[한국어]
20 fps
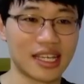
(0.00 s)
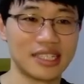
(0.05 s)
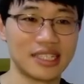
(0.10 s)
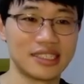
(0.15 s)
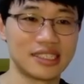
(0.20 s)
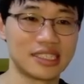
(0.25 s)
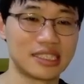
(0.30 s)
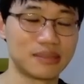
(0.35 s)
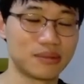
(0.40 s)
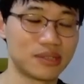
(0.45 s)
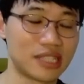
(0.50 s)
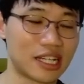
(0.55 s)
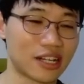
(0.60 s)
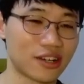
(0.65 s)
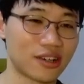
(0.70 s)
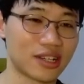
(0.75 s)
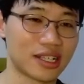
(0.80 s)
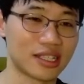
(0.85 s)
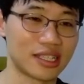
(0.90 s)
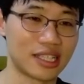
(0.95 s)
쓰시면 될
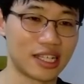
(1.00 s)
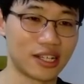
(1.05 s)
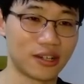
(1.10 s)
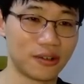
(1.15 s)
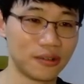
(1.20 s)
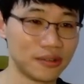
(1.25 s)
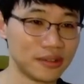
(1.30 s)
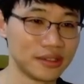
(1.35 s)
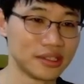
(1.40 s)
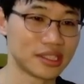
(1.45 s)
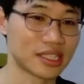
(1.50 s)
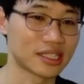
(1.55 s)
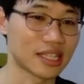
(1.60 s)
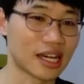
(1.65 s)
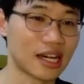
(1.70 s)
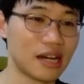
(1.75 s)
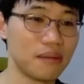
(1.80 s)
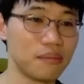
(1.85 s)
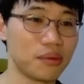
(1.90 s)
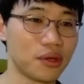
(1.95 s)
것 같아요
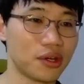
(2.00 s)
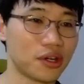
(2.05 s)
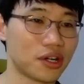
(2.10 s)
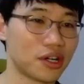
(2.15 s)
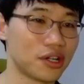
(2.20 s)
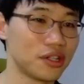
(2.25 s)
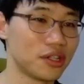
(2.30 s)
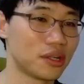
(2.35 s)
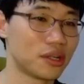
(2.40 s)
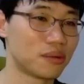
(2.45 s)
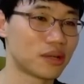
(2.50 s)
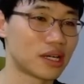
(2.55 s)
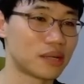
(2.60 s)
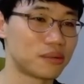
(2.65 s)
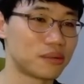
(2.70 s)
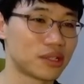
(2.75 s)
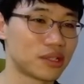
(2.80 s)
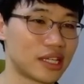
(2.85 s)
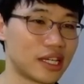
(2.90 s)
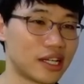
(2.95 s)
다음 표현 넘어가
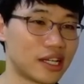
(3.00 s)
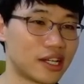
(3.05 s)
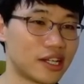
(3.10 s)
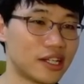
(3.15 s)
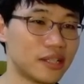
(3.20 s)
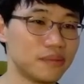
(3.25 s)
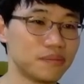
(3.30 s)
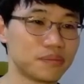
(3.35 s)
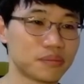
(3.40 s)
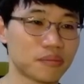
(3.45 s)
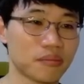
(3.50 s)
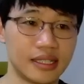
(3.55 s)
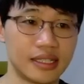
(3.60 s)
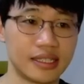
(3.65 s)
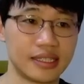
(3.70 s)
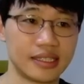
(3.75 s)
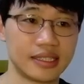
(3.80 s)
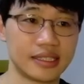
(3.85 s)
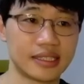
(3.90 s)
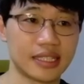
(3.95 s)
볼게요
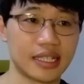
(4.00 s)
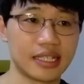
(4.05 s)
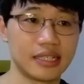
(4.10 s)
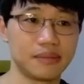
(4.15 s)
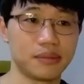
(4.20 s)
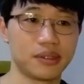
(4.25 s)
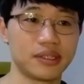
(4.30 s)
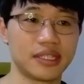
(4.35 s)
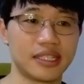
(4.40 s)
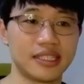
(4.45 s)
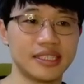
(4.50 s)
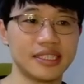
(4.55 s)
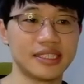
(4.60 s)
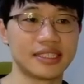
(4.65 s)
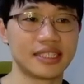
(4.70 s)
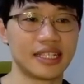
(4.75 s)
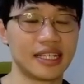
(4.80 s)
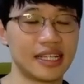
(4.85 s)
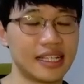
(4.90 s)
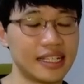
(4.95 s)
자 이번에는
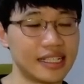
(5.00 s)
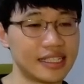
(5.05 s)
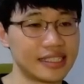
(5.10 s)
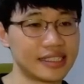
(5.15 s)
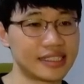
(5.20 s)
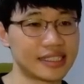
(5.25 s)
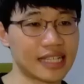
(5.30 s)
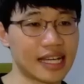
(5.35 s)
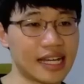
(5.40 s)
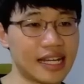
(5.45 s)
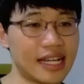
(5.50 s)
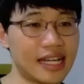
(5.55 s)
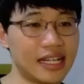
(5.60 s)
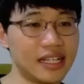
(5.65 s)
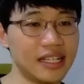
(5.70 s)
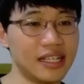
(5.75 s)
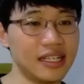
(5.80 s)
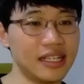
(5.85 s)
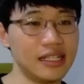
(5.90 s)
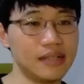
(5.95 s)

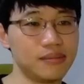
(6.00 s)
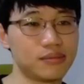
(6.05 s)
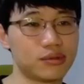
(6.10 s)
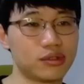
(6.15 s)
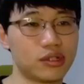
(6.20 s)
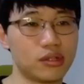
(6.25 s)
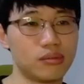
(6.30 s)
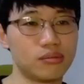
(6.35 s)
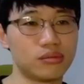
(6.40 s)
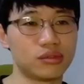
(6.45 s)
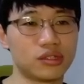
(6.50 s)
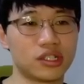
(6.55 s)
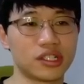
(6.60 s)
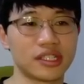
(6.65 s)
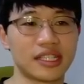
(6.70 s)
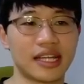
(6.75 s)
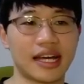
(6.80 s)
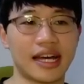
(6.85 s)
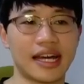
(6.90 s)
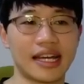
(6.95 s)
차라리 무엇
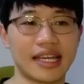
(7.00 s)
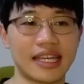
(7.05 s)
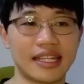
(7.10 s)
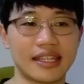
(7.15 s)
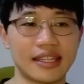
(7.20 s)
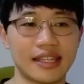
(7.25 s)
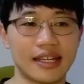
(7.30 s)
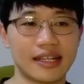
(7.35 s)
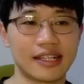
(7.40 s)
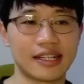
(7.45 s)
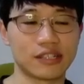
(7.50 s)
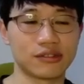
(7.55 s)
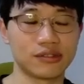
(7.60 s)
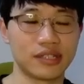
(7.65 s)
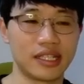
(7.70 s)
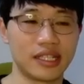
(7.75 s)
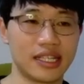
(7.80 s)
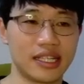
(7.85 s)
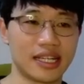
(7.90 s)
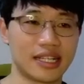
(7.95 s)
무엇 하겠다라고
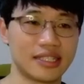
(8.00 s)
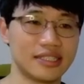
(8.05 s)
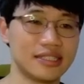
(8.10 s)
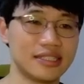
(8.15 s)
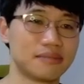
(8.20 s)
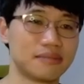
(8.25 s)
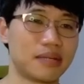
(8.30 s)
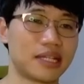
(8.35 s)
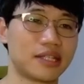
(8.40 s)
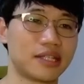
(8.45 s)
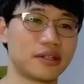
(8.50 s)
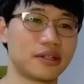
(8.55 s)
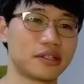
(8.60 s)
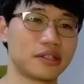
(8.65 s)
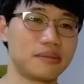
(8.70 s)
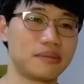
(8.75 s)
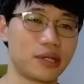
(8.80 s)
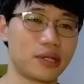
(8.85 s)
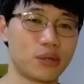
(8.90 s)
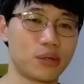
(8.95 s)
얘기하는
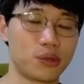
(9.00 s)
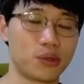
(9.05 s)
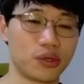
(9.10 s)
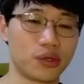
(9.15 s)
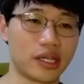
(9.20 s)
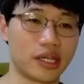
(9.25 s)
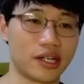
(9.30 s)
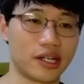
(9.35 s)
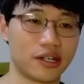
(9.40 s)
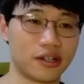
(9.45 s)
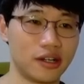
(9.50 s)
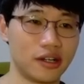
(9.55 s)
패턴을 배워볼게요